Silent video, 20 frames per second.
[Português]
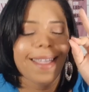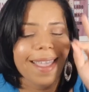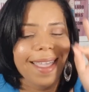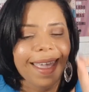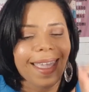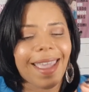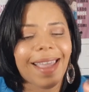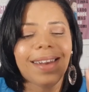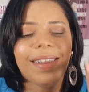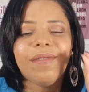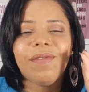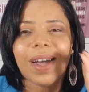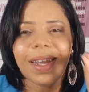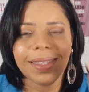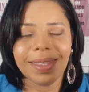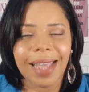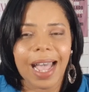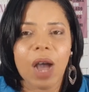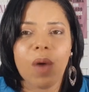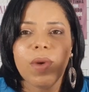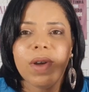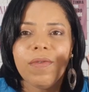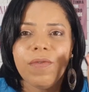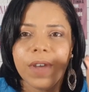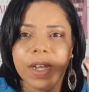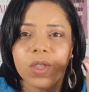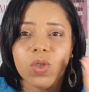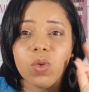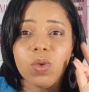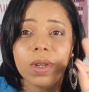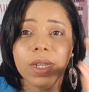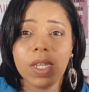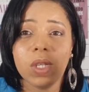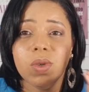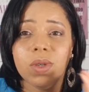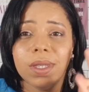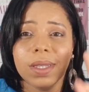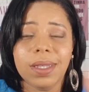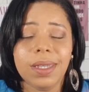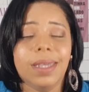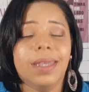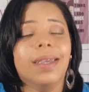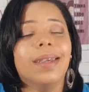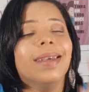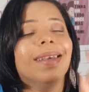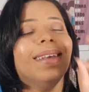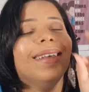ele vai dar o efeito liso sim.